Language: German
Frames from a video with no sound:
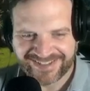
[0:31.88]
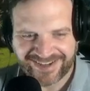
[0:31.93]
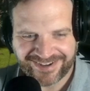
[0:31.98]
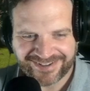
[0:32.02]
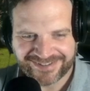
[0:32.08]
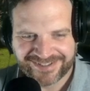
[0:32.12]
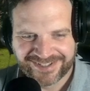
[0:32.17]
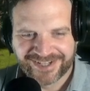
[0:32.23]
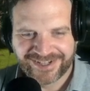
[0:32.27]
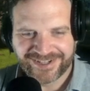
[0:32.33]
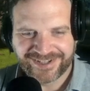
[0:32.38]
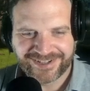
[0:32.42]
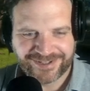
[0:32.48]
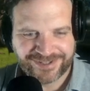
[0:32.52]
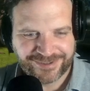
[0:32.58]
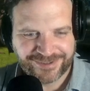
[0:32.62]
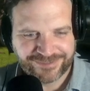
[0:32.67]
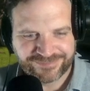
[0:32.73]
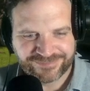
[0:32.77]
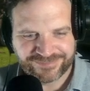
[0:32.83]
ja,
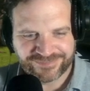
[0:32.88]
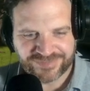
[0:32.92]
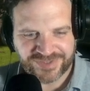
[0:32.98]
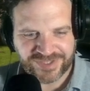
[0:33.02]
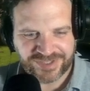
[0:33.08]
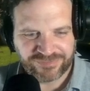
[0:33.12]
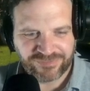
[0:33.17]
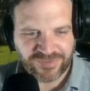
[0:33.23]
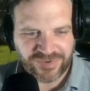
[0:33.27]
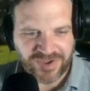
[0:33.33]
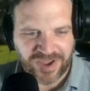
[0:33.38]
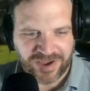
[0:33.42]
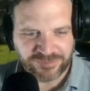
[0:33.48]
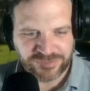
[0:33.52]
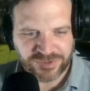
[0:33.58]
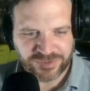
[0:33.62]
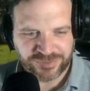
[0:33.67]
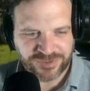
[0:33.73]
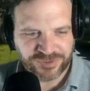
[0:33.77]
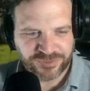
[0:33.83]
ähm, wir haben
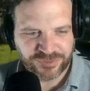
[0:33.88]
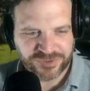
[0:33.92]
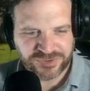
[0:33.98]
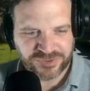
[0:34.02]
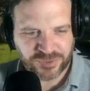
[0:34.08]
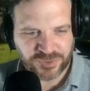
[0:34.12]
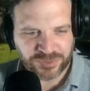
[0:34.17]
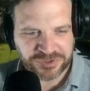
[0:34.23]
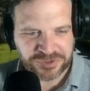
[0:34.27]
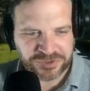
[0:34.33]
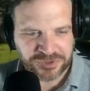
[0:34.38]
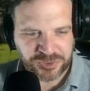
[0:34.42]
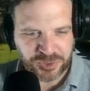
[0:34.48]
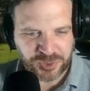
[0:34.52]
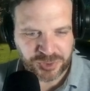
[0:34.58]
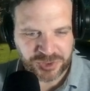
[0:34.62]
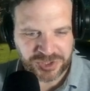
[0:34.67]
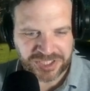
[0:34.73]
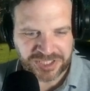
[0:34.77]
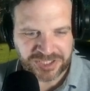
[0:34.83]
schon mal kurz drüber
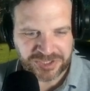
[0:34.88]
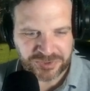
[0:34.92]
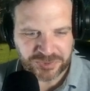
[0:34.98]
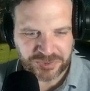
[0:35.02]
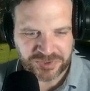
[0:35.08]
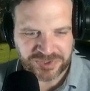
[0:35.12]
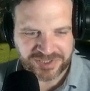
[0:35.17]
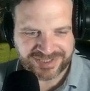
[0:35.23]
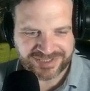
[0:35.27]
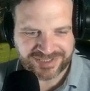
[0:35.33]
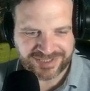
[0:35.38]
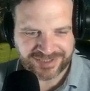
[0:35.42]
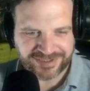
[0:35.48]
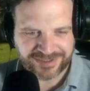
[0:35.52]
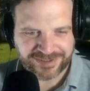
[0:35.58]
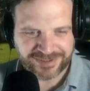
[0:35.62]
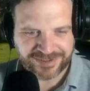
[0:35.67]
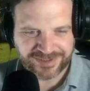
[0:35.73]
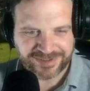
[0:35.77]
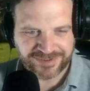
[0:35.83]
geguckt gell, und
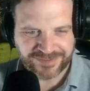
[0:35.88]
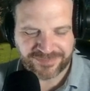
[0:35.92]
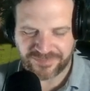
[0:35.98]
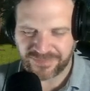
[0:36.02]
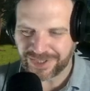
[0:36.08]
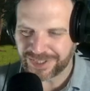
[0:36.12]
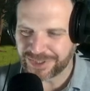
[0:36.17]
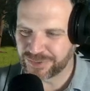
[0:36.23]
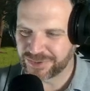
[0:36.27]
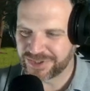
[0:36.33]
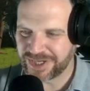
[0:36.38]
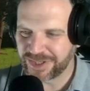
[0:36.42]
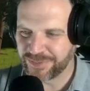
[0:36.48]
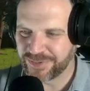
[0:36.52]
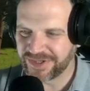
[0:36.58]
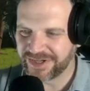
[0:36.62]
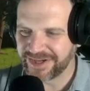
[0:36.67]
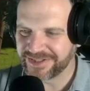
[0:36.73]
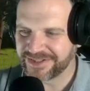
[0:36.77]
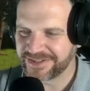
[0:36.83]
äh, äh, waren total
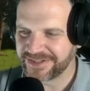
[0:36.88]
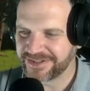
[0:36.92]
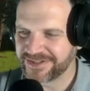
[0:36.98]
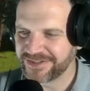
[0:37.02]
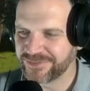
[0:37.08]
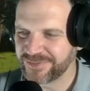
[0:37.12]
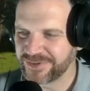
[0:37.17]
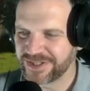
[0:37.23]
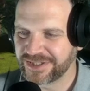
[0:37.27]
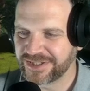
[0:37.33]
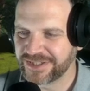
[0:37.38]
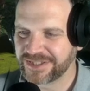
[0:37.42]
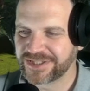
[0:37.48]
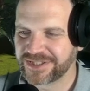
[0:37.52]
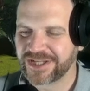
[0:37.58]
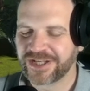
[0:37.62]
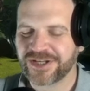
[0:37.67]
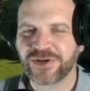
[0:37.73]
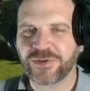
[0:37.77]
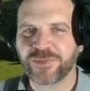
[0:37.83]
begeistert, dass wir
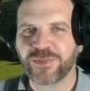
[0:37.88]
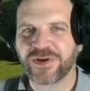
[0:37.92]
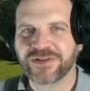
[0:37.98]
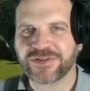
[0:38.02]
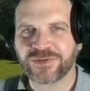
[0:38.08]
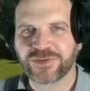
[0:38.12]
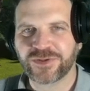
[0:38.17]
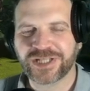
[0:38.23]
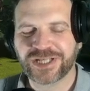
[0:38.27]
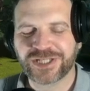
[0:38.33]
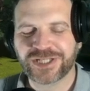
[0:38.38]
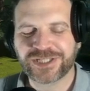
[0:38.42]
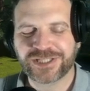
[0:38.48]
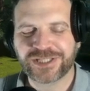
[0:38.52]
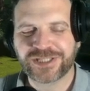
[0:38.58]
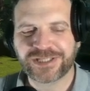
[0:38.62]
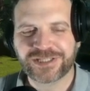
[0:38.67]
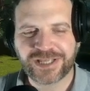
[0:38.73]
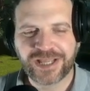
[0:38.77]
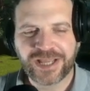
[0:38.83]
tatsächlich endlich mal so einen
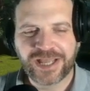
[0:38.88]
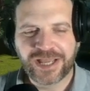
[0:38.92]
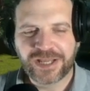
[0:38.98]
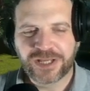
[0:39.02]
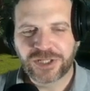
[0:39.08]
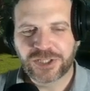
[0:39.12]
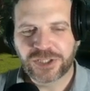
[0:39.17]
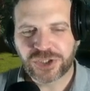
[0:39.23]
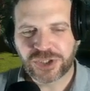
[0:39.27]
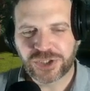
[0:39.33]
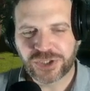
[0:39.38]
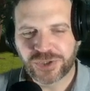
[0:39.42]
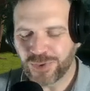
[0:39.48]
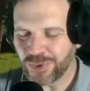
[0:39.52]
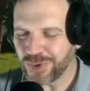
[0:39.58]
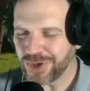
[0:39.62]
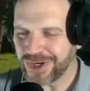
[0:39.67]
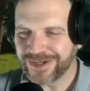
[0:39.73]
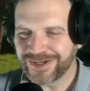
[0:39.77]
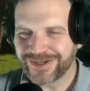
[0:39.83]
richtig
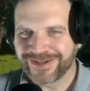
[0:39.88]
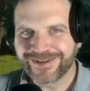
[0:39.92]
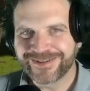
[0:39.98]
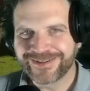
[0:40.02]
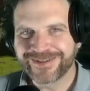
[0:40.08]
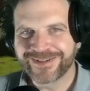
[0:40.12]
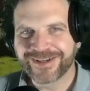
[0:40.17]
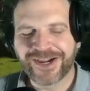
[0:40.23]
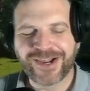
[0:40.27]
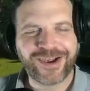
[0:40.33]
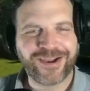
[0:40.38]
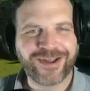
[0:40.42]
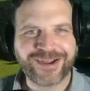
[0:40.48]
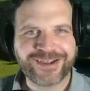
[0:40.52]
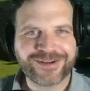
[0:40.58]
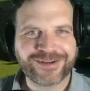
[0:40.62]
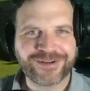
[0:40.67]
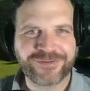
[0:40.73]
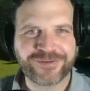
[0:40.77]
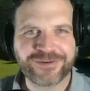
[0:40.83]
schnuckeligen
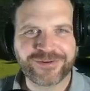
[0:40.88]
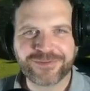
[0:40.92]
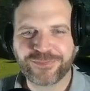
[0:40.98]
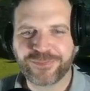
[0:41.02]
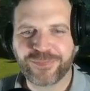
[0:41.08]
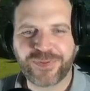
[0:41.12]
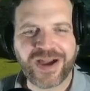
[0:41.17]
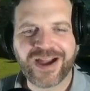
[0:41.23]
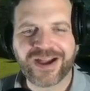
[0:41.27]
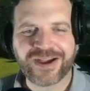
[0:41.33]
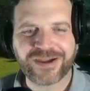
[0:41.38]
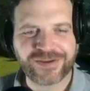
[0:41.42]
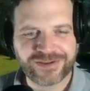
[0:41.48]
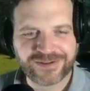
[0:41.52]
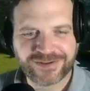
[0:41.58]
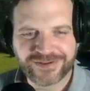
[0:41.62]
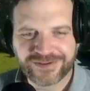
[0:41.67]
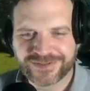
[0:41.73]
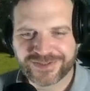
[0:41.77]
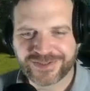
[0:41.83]
kleinen Park
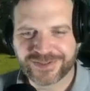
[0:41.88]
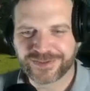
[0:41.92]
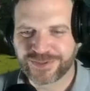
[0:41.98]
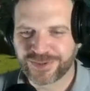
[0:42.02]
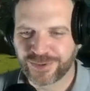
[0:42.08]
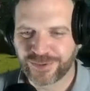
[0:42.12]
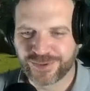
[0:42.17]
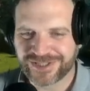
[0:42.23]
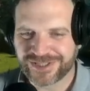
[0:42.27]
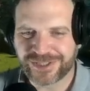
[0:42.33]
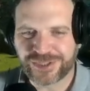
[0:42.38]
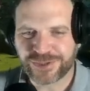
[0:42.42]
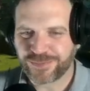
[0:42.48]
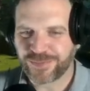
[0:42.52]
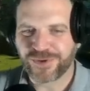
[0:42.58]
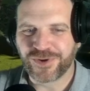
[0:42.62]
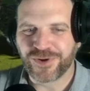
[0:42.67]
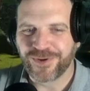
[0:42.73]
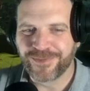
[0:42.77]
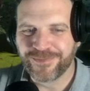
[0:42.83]
zu ja, Sicht
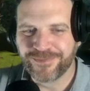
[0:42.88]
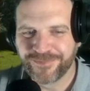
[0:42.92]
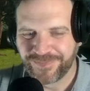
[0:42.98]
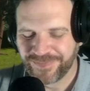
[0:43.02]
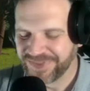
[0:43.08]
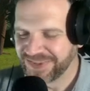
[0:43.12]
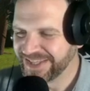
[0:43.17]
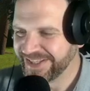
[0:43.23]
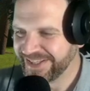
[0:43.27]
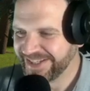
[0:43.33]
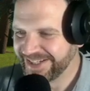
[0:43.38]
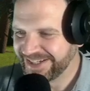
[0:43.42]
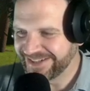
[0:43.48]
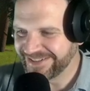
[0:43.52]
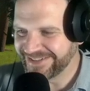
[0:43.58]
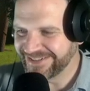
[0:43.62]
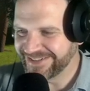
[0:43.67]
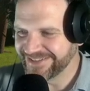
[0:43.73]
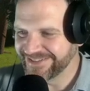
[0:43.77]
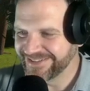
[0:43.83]
bekommen. Weil, äh,
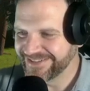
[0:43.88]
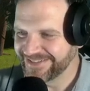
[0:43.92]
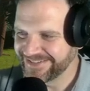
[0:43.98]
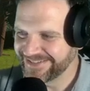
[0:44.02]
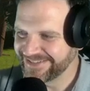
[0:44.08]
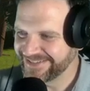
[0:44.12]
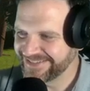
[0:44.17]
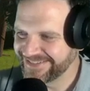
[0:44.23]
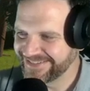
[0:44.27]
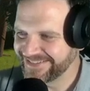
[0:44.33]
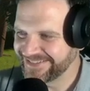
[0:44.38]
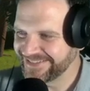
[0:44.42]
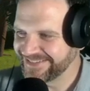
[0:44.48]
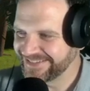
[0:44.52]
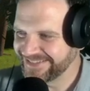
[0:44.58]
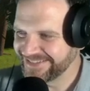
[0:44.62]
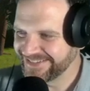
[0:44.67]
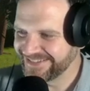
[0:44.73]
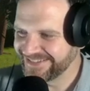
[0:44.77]
kann man einfach äh, so dazwischen